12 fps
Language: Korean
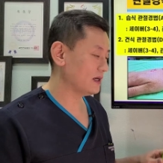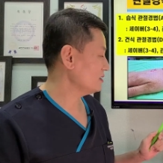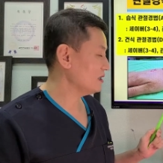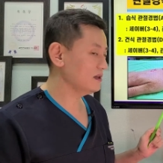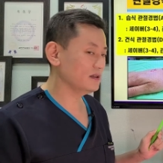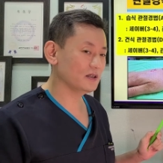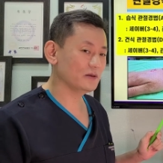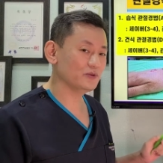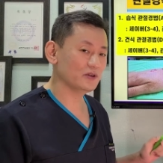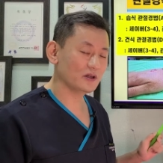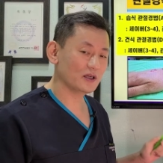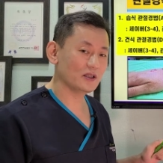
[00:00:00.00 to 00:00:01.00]
생리식염수를
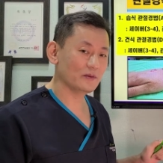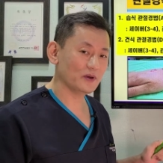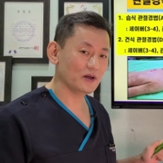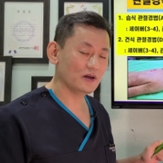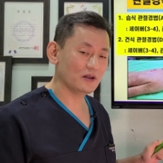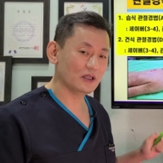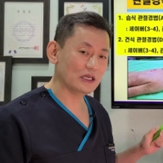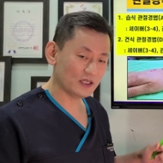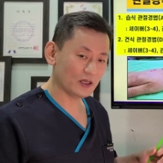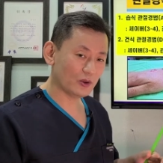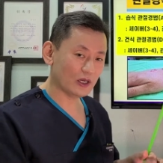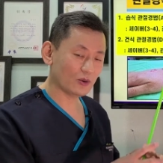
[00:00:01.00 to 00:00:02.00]
넣게 되면
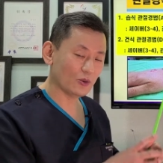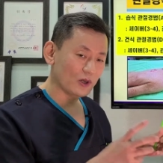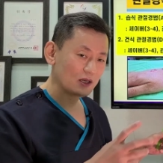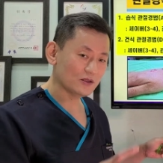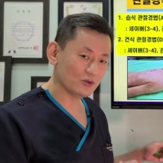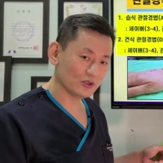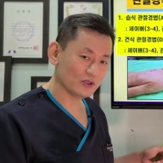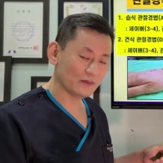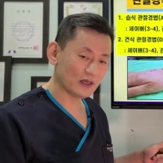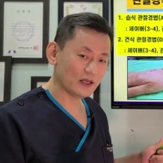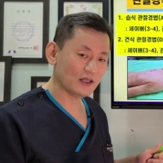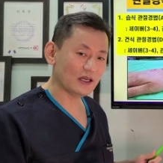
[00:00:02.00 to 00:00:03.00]
치아와 공간은
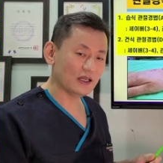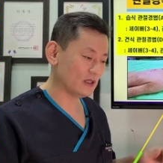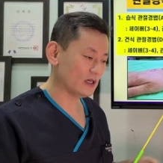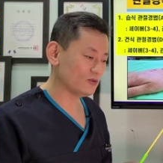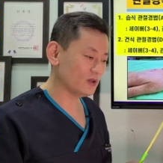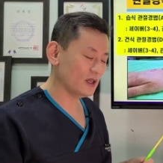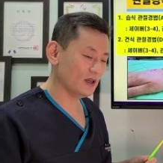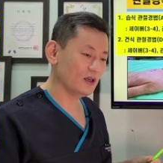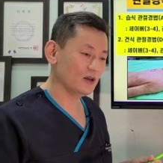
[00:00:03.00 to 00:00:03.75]
좋지만 나중에